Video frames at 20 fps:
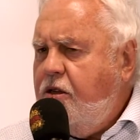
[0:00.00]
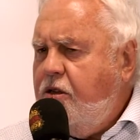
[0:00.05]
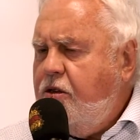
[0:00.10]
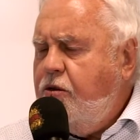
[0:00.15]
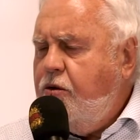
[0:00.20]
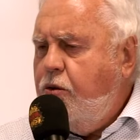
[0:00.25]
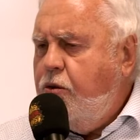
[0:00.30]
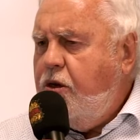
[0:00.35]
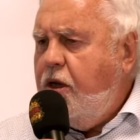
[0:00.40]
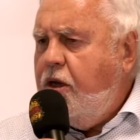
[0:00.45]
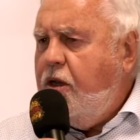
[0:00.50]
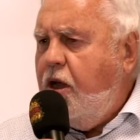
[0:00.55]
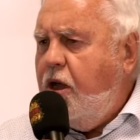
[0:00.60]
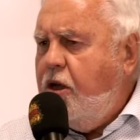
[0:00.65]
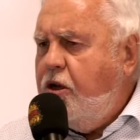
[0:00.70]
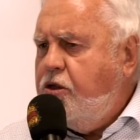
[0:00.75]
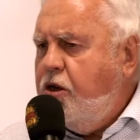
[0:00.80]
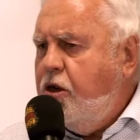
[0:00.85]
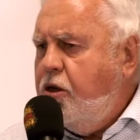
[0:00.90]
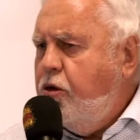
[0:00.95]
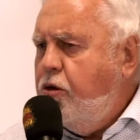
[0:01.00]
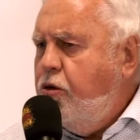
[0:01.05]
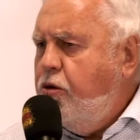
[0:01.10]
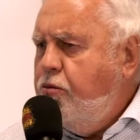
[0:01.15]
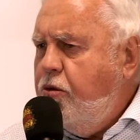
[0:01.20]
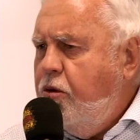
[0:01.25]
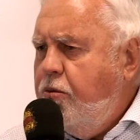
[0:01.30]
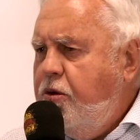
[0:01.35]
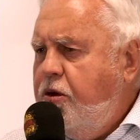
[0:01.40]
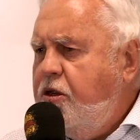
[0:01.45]
das sogenannte Rastatter
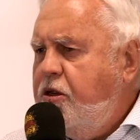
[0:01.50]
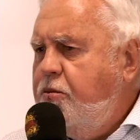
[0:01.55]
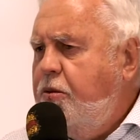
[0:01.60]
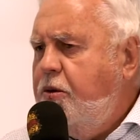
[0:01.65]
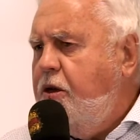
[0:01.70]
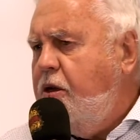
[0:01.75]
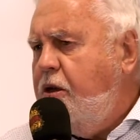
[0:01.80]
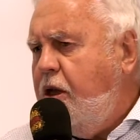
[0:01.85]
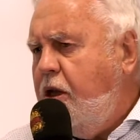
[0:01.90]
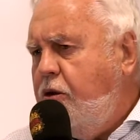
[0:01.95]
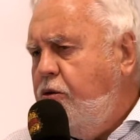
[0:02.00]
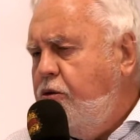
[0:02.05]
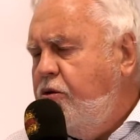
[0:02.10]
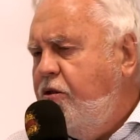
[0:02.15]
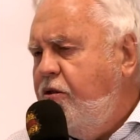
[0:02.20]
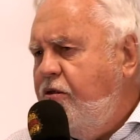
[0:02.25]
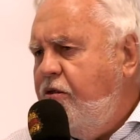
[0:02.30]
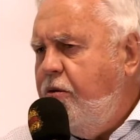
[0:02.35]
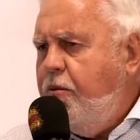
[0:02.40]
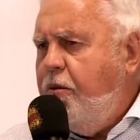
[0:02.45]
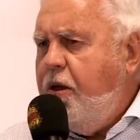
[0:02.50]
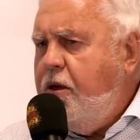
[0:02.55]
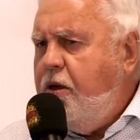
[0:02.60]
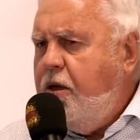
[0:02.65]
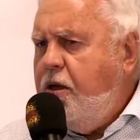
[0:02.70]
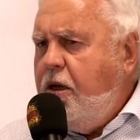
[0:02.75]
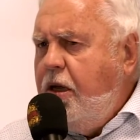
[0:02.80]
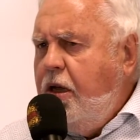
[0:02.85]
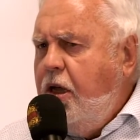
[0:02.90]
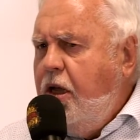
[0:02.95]
Kompromiss mit den Naturschutzverbänden,